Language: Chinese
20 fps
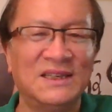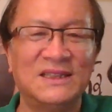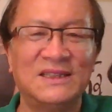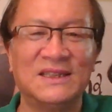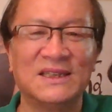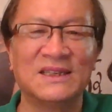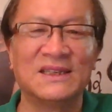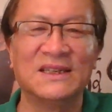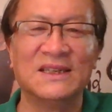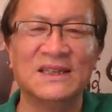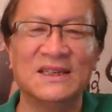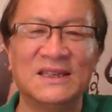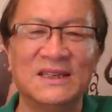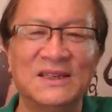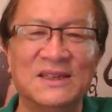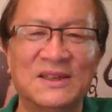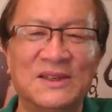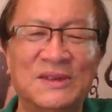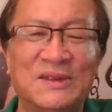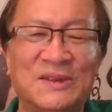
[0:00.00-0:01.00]
这个
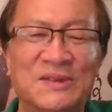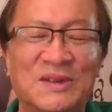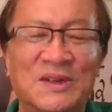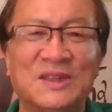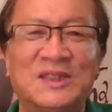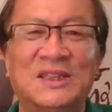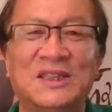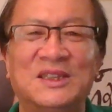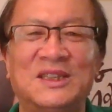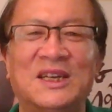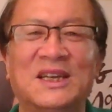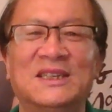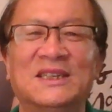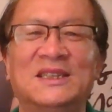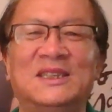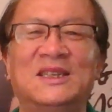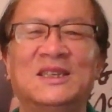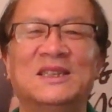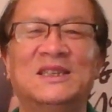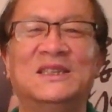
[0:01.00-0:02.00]
王岐山的
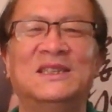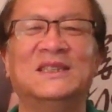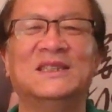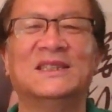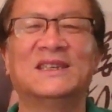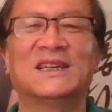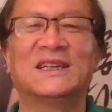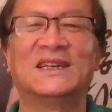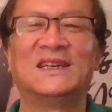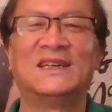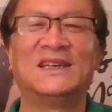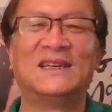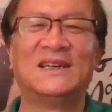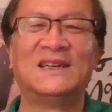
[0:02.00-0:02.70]
嫡系呀。